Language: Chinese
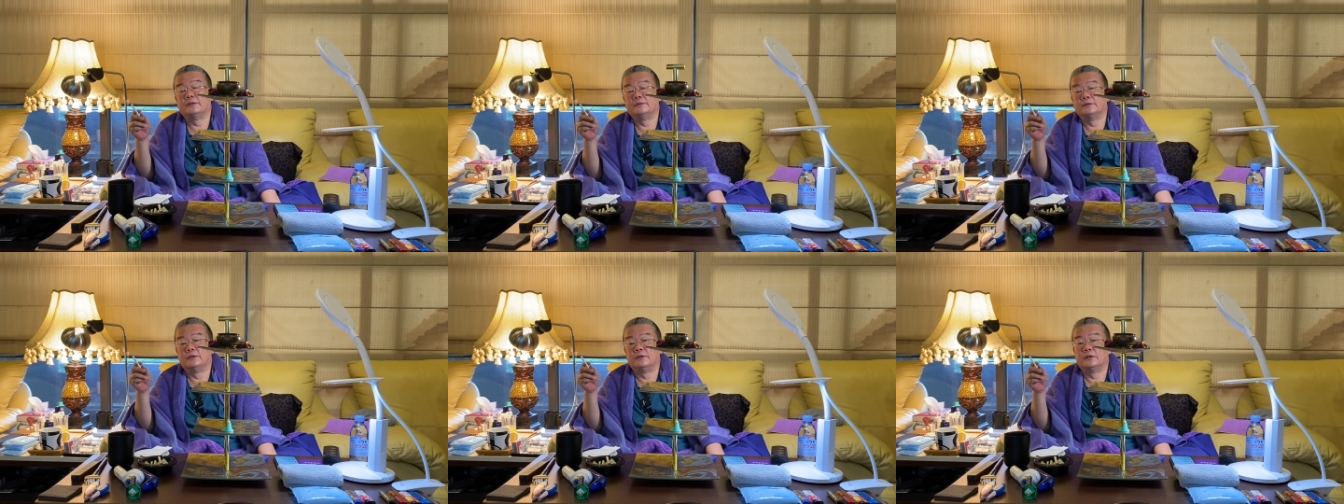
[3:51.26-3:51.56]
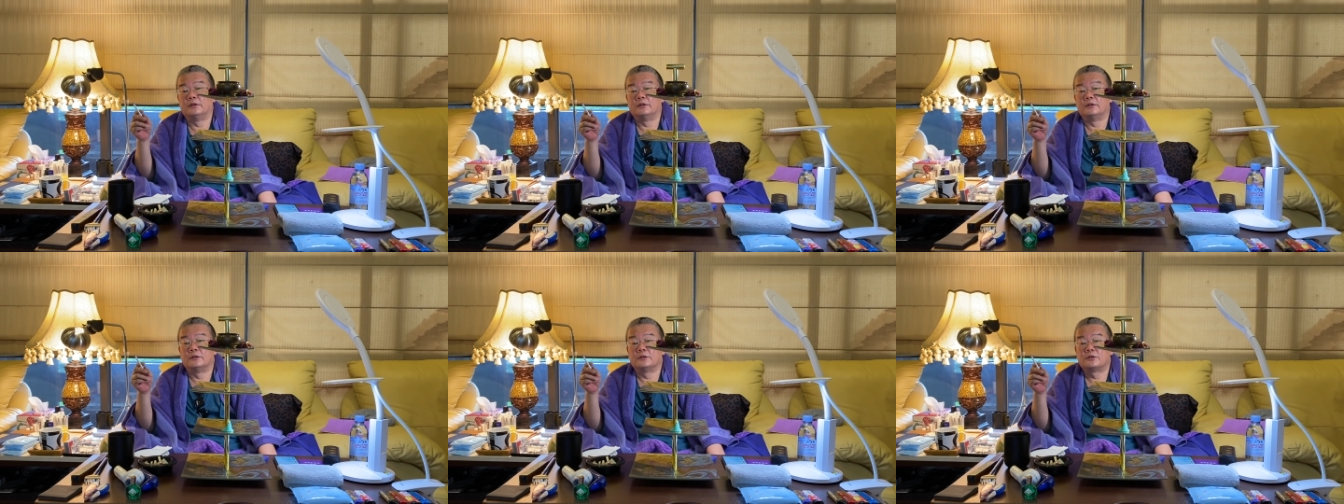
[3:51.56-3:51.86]

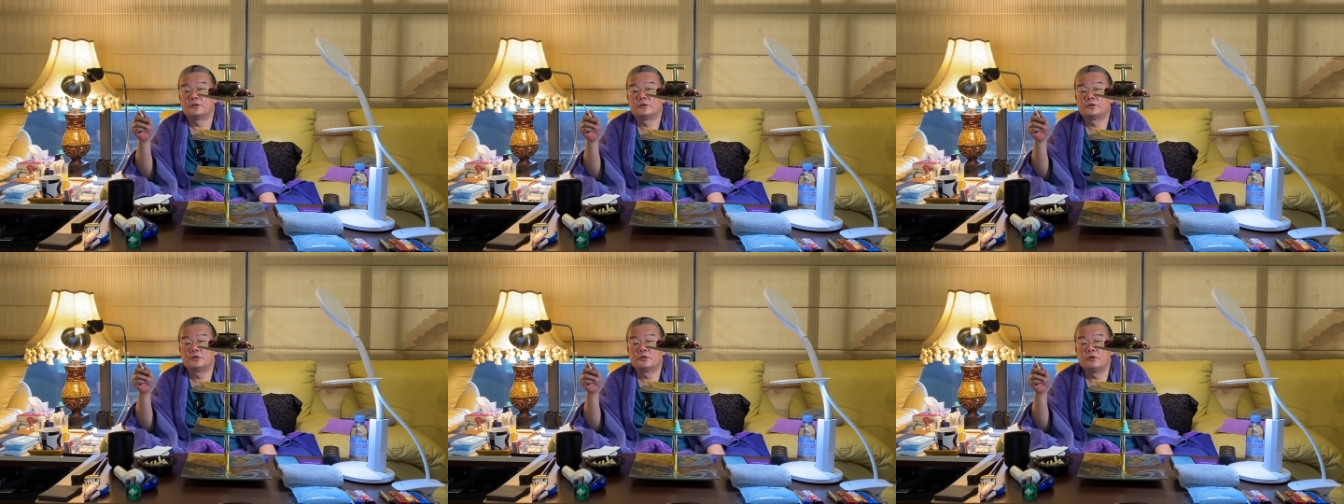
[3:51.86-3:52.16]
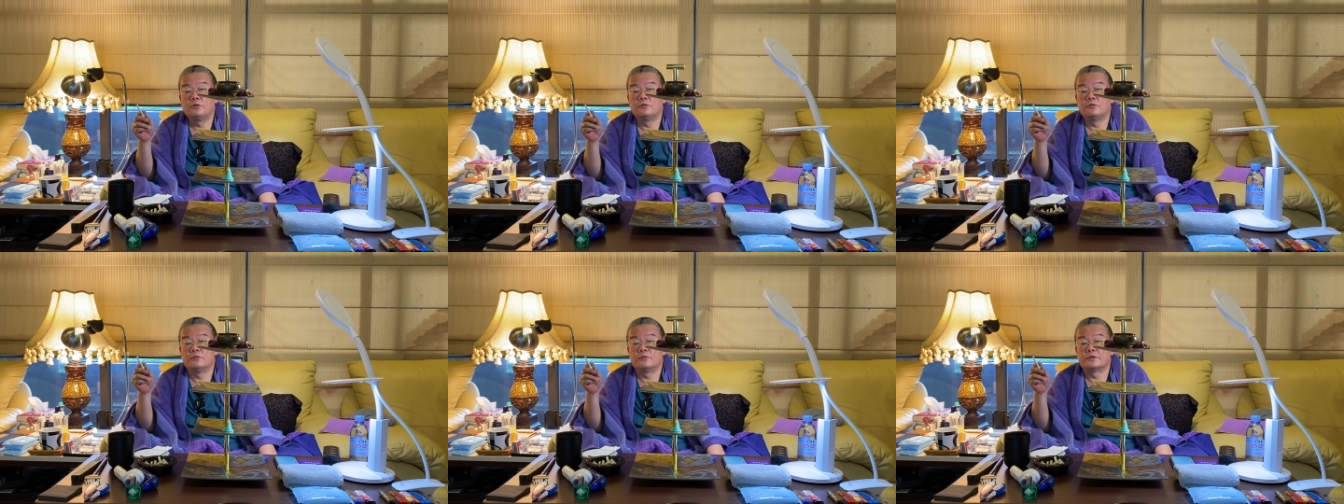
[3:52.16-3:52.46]
哦。
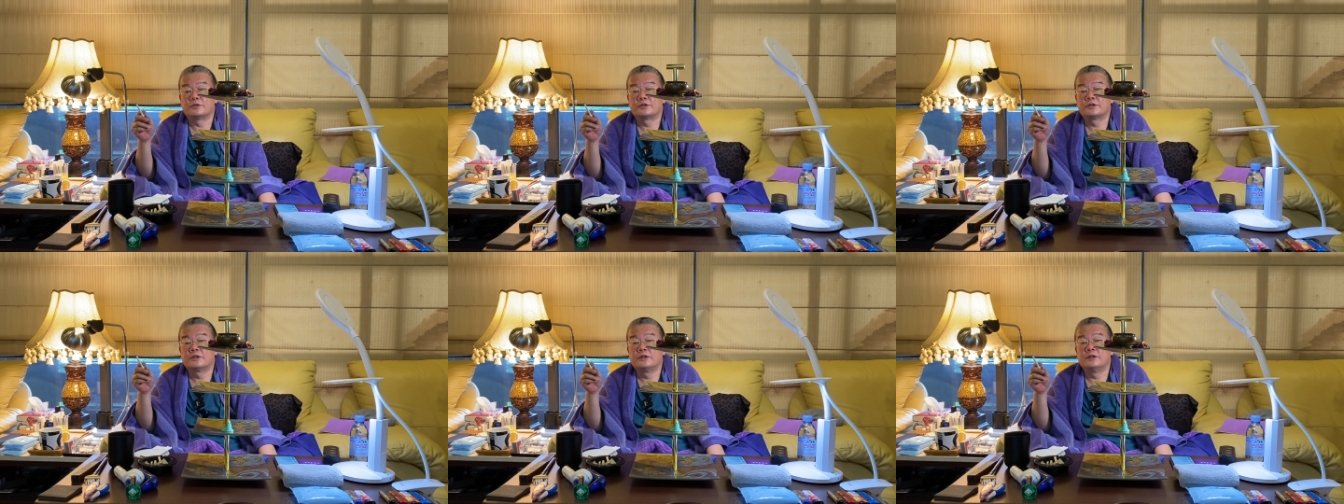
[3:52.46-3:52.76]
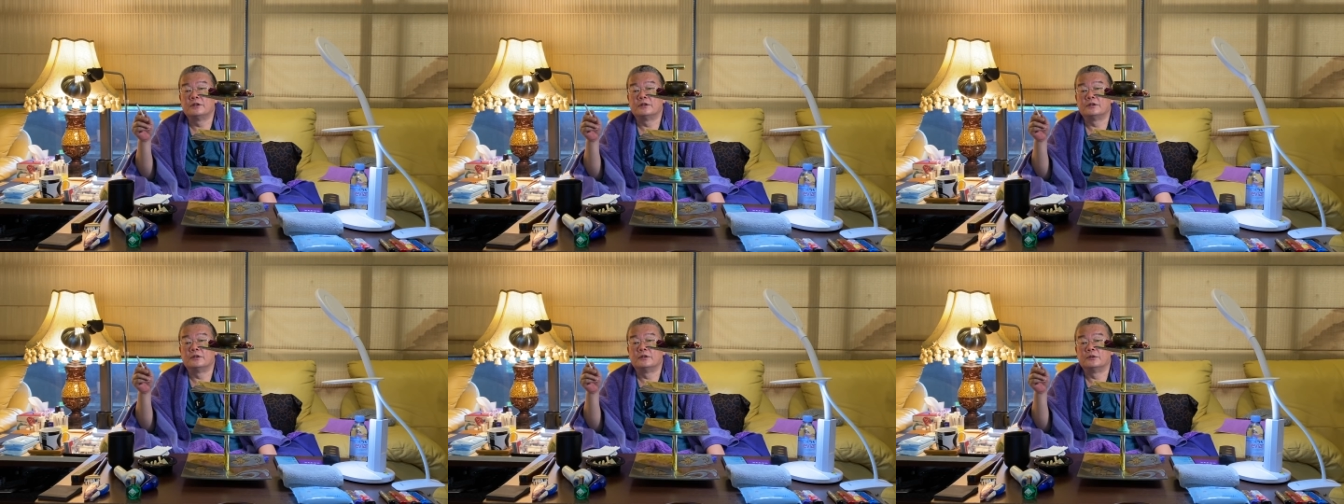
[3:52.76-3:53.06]
众
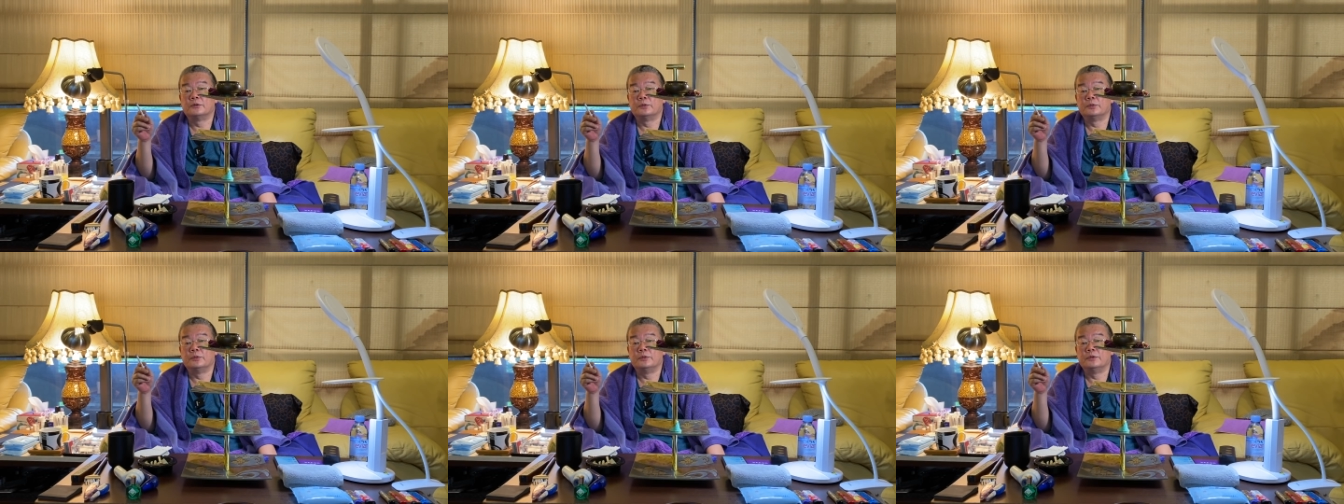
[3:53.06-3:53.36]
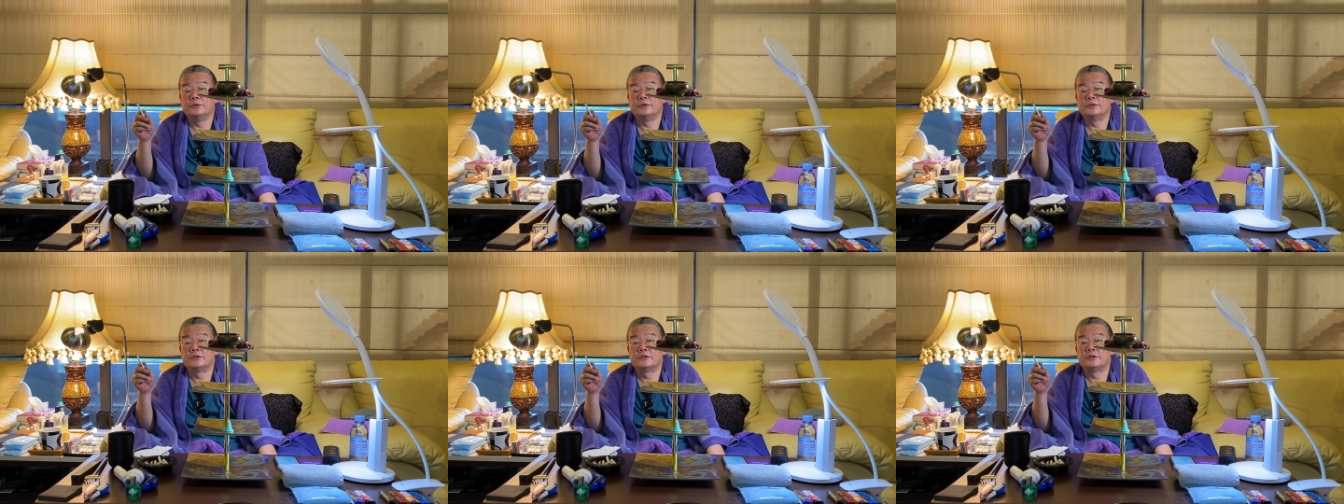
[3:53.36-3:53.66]
色
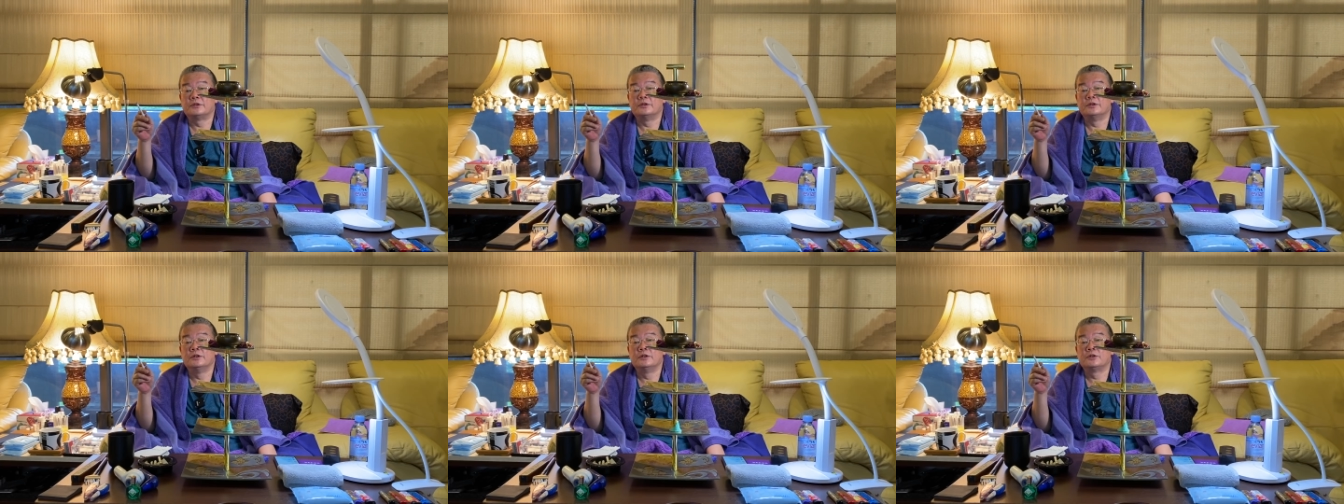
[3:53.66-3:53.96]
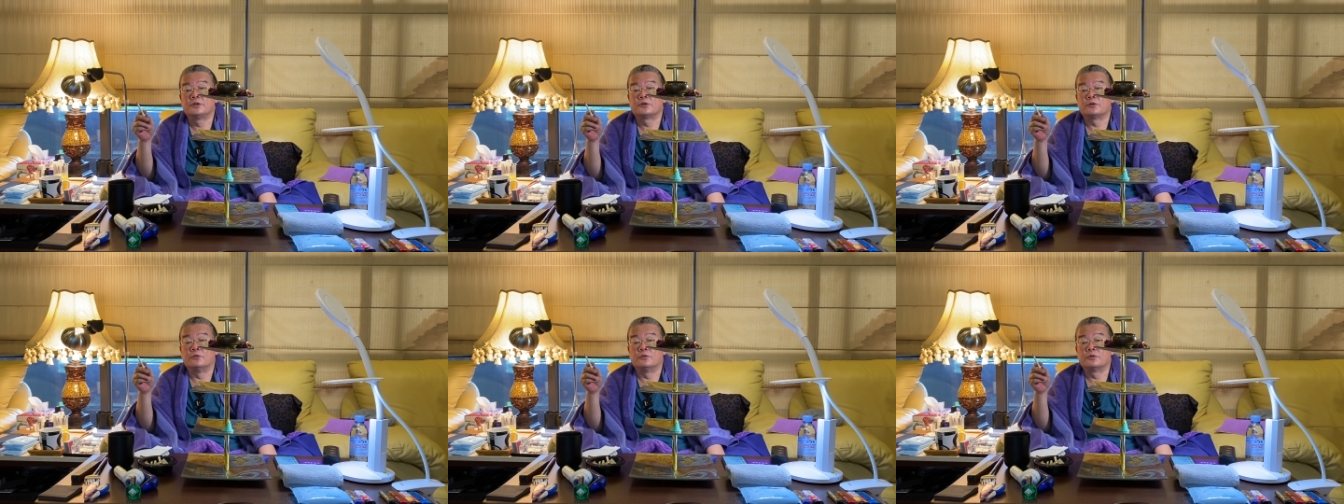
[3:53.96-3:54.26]
与及
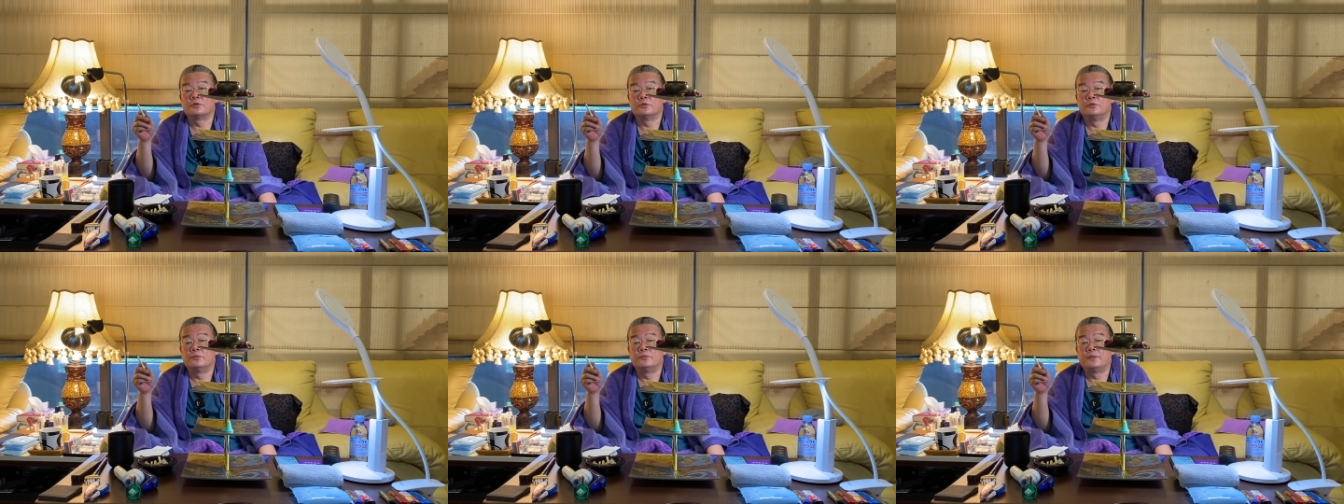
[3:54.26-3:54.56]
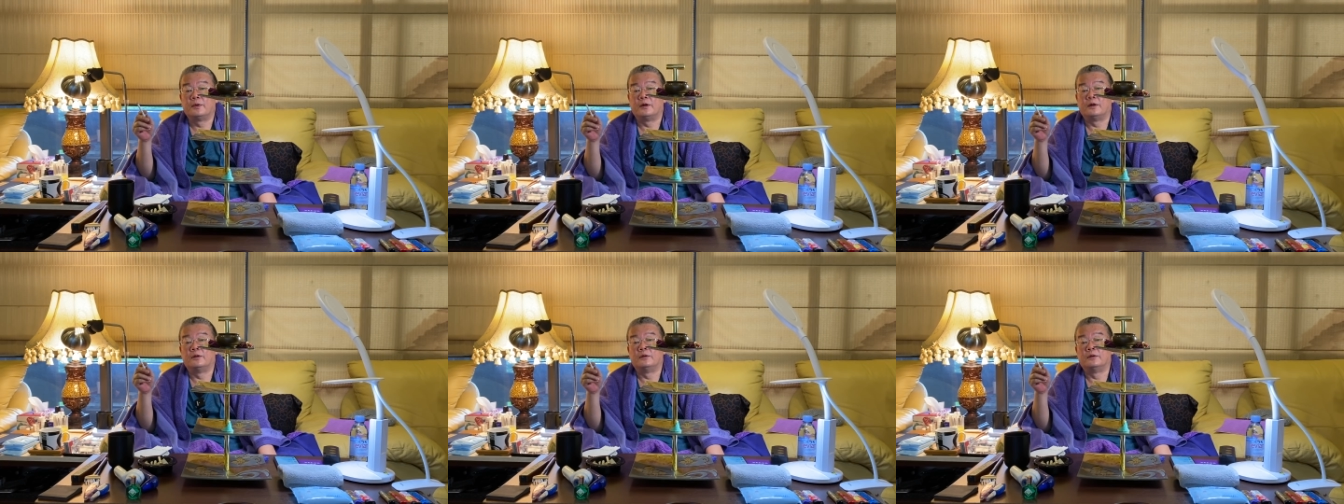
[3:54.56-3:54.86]
种种
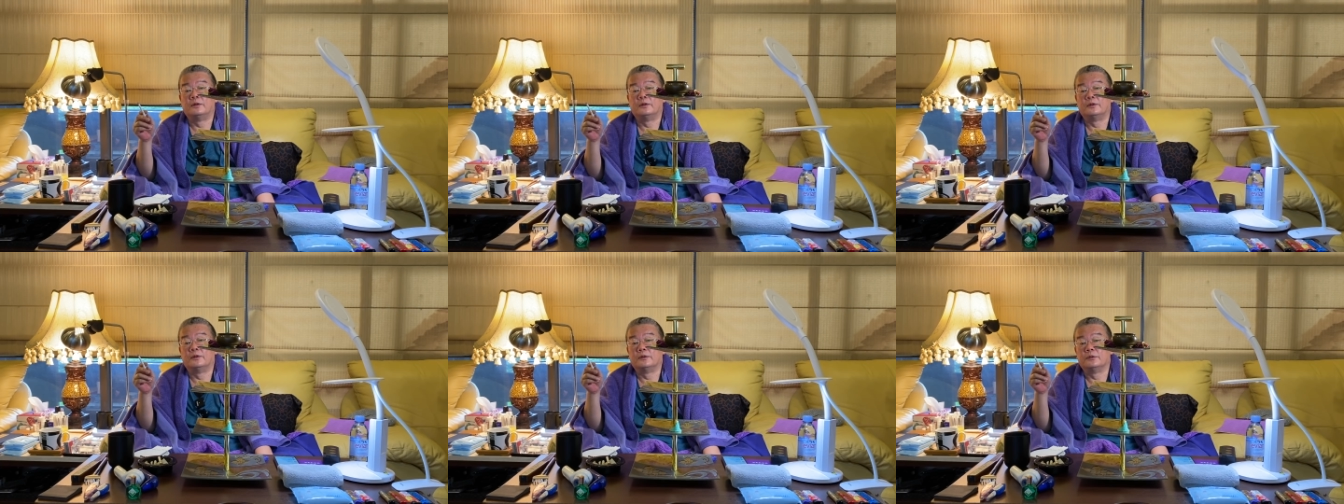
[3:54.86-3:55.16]
宝哦，